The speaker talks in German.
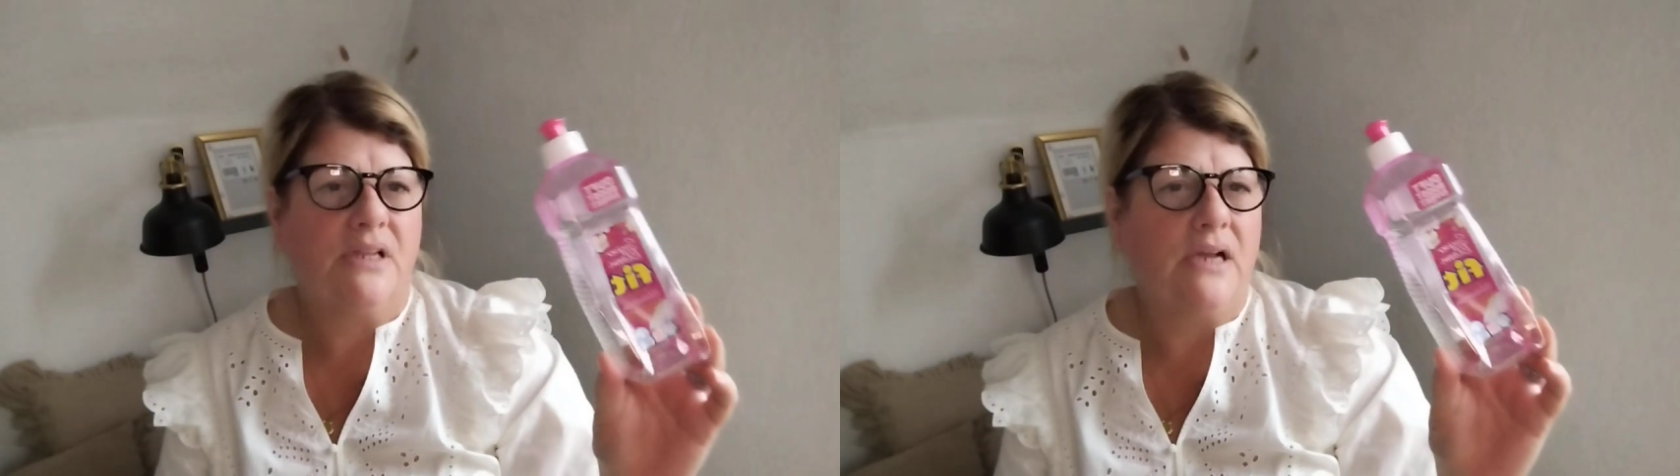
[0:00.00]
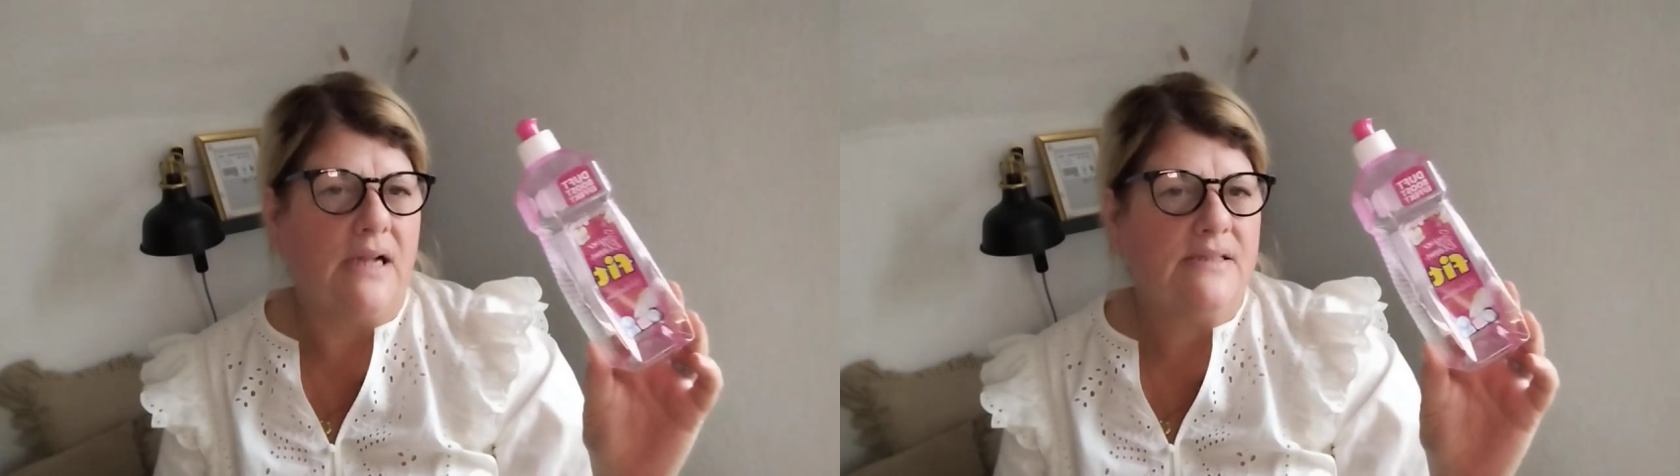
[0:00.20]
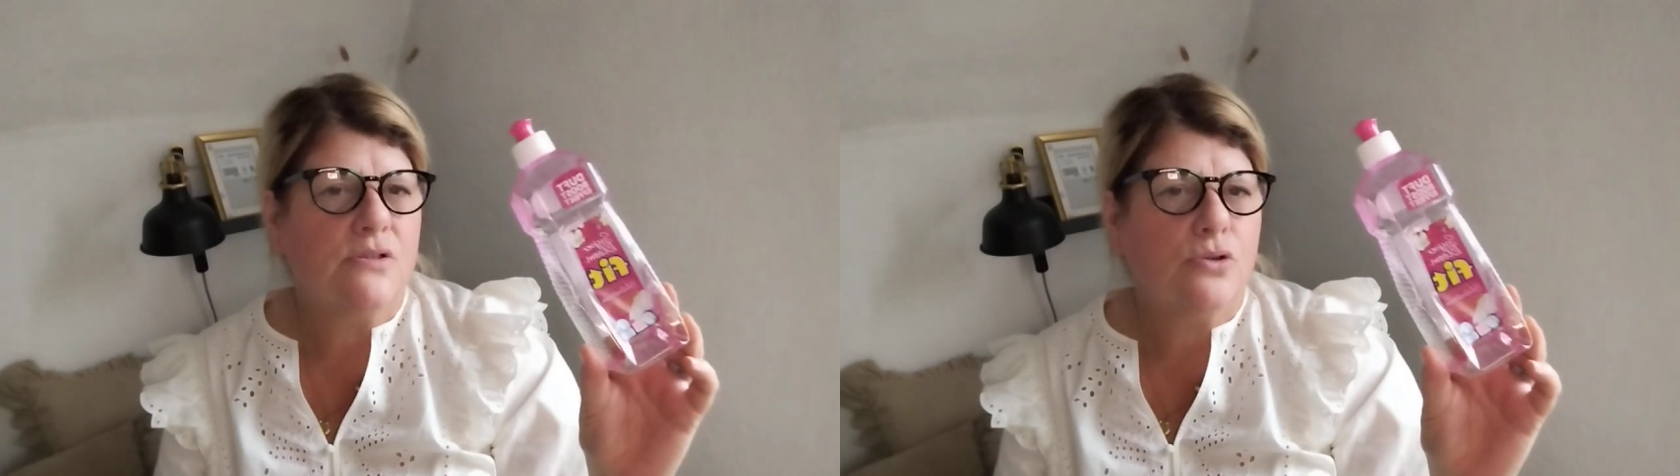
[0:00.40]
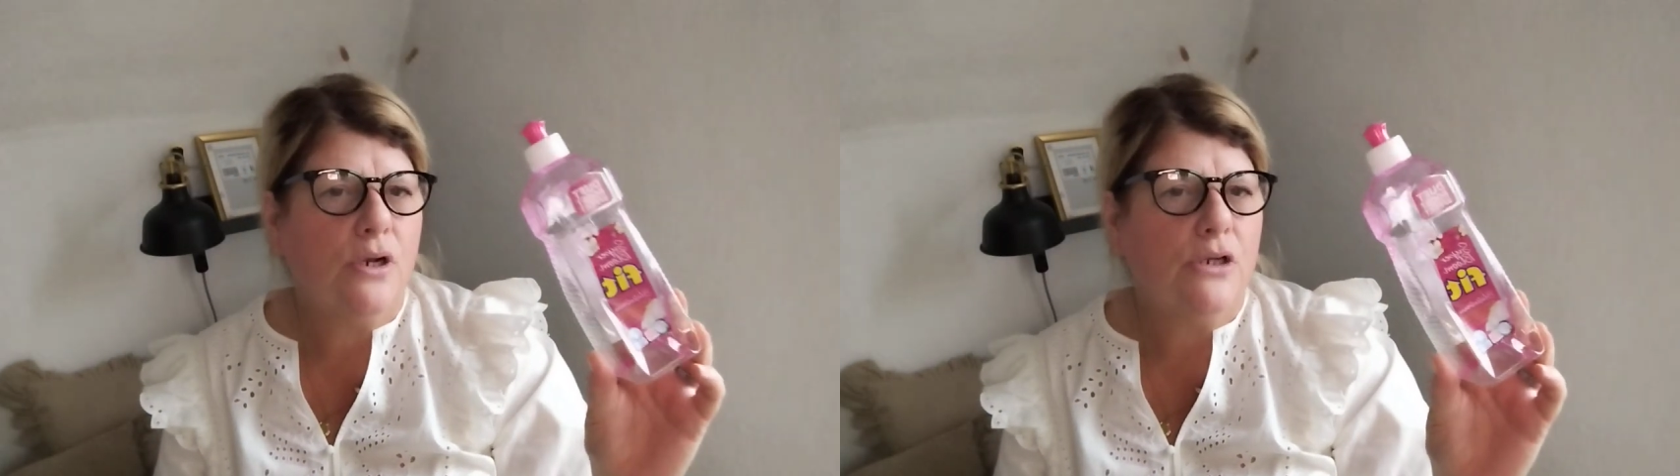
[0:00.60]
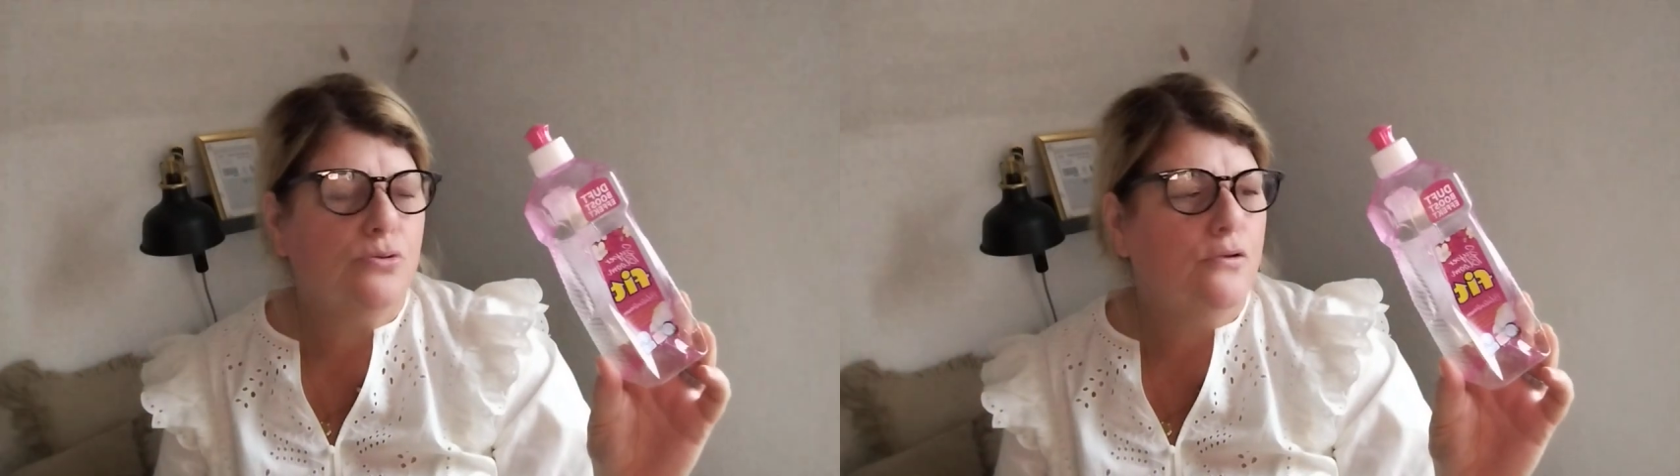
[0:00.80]
ganz
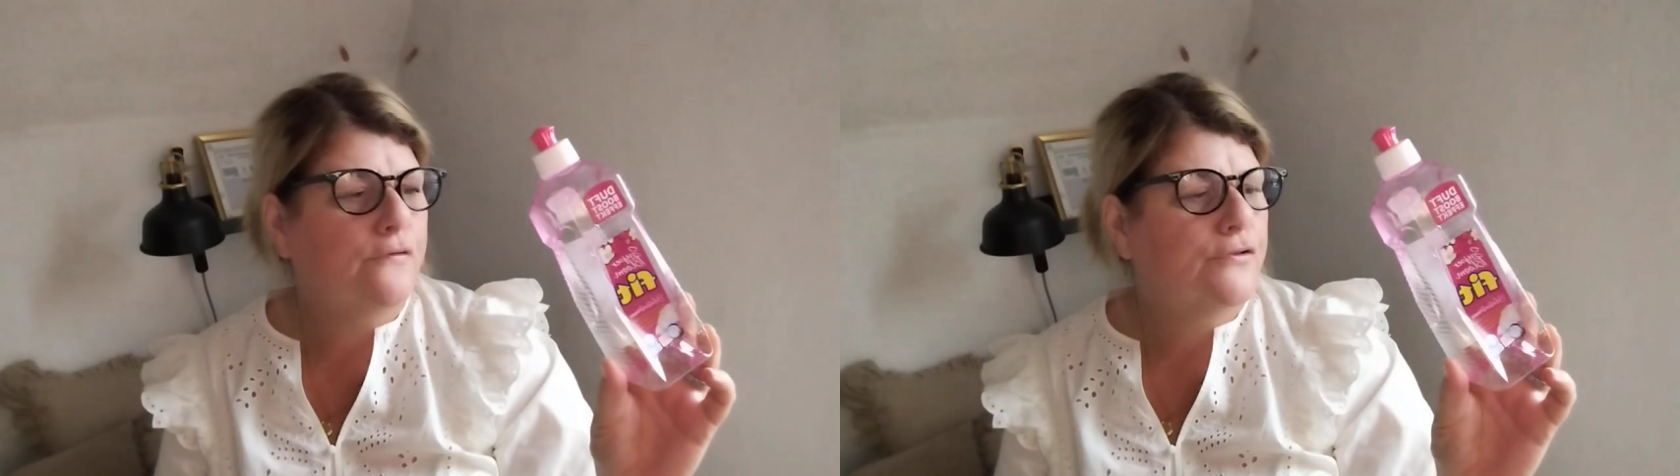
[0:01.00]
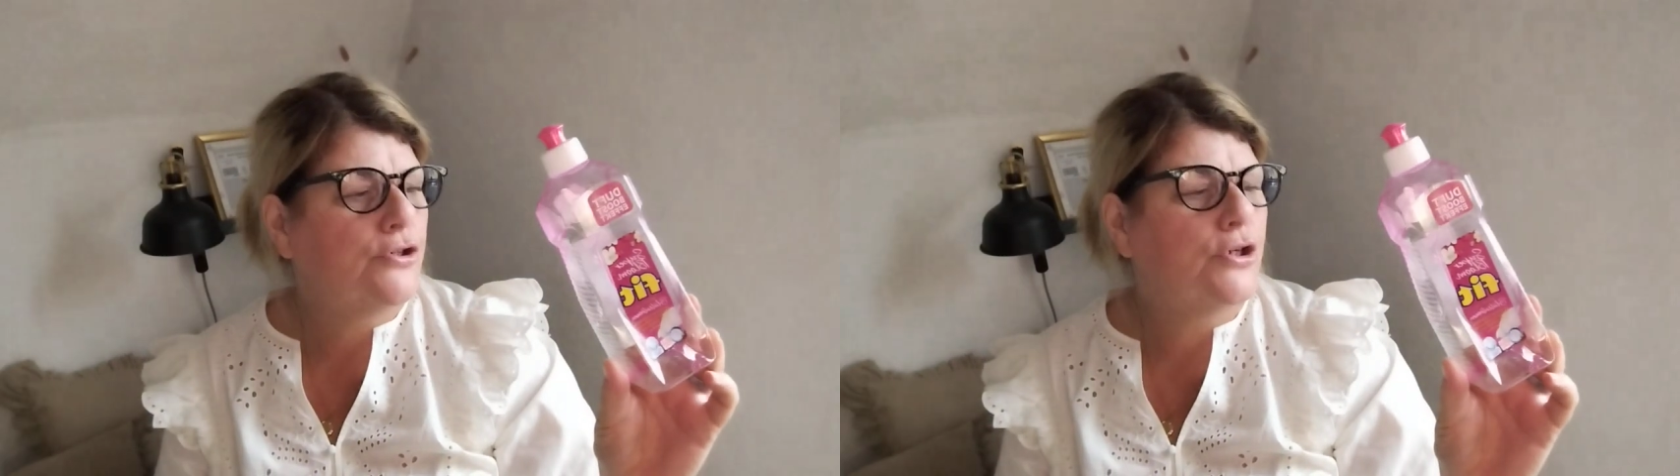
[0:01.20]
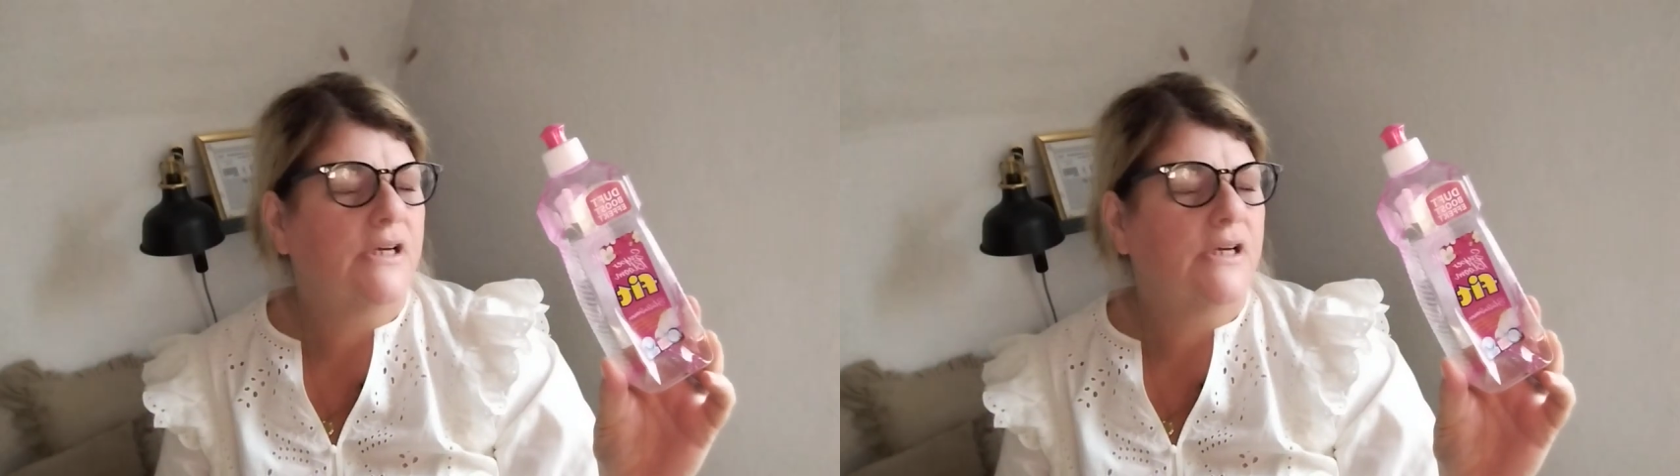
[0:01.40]
toller Duft,